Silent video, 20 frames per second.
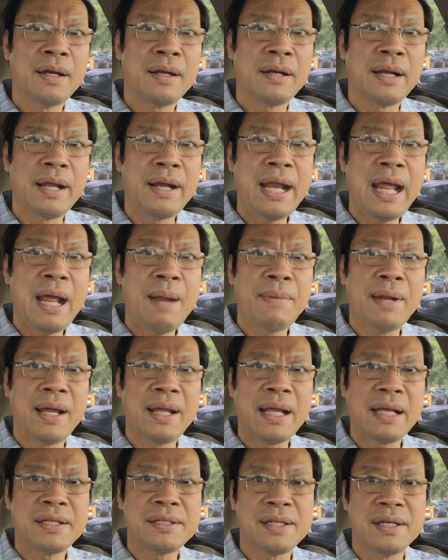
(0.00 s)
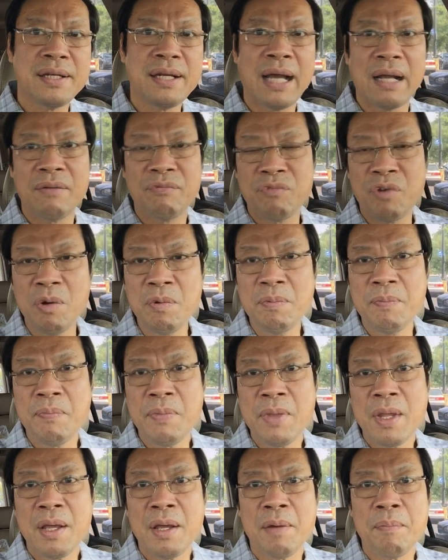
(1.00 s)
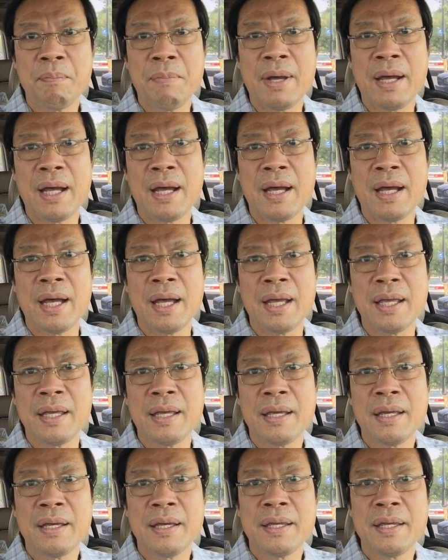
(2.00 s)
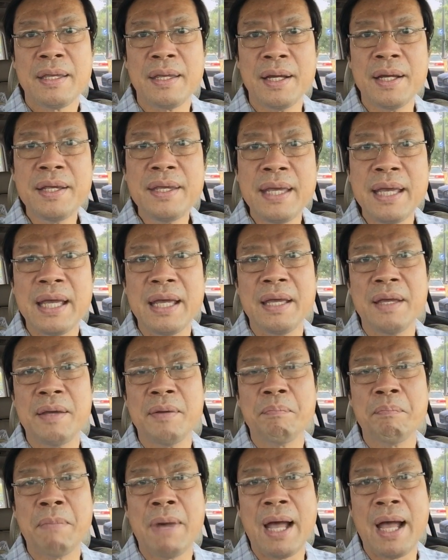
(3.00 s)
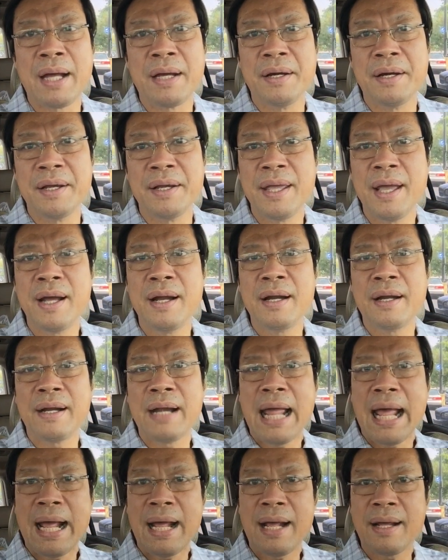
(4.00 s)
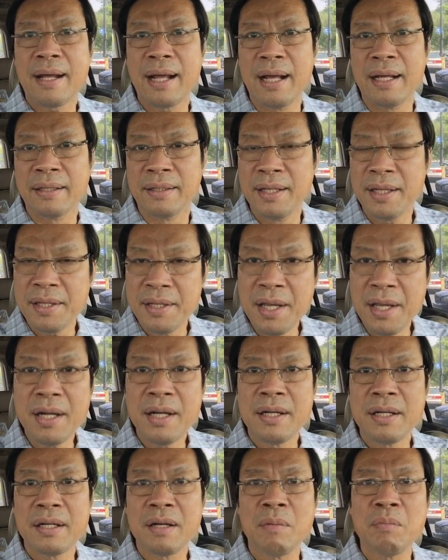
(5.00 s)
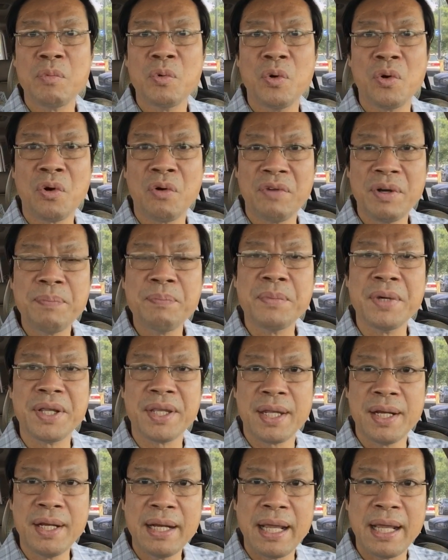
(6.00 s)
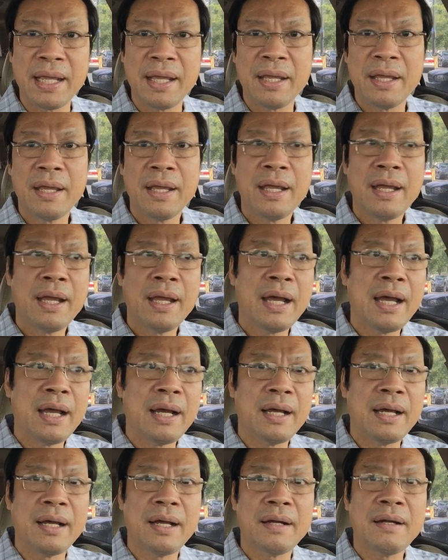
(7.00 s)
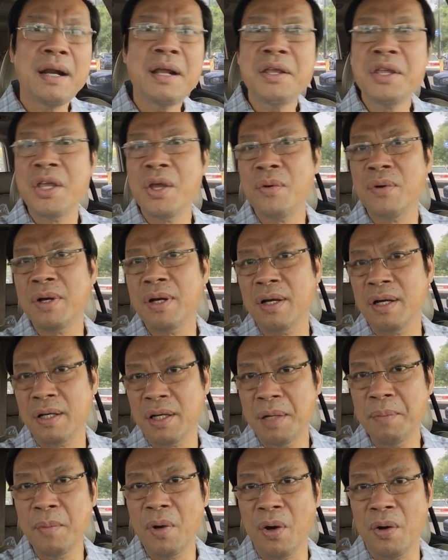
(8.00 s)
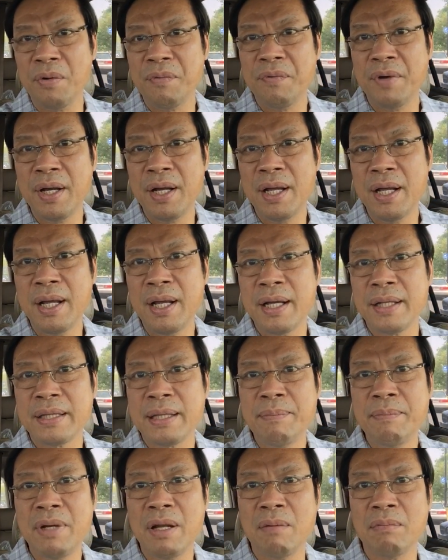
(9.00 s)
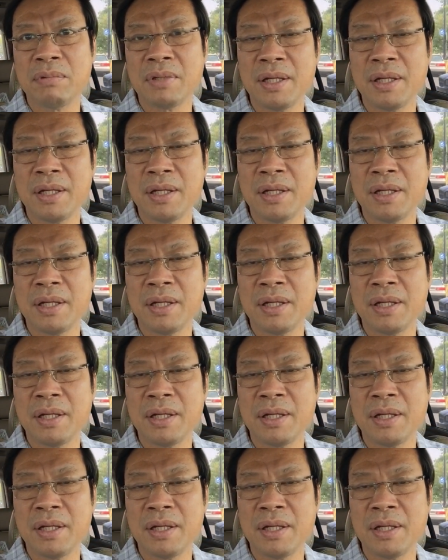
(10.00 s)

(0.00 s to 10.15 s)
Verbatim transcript: để đem lại sự hạnh phúc mà những gì mà người dân đang cần thiết nhất trong mùa Covid-19 này rất nhiều người ngưỡng mộ với à, tấm lòng